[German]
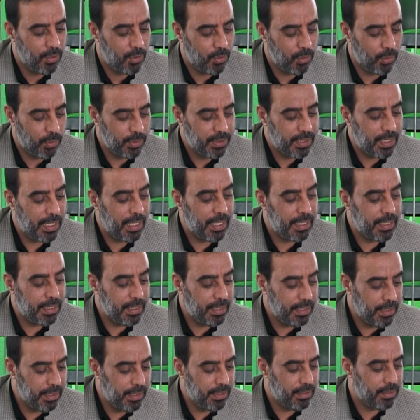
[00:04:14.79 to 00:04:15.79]
und an
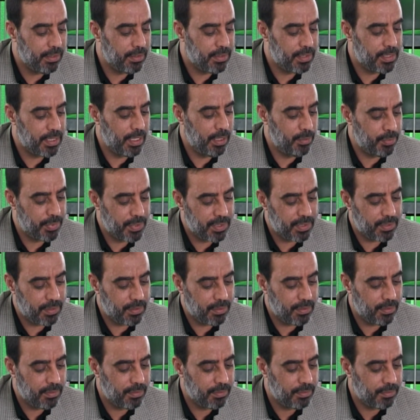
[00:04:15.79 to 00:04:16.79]
ihnen
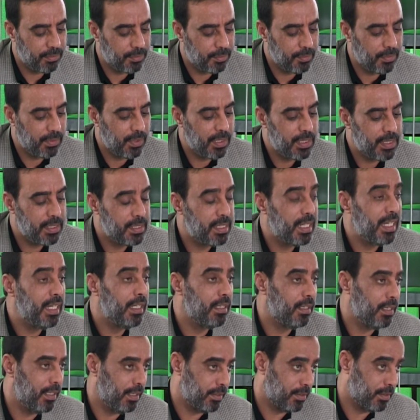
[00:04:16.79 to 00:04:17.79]
selbst
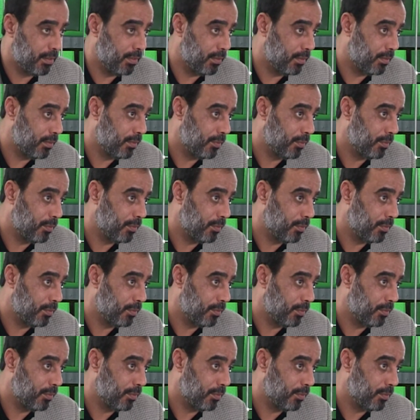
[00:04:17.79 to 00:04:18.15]
sehen lassen.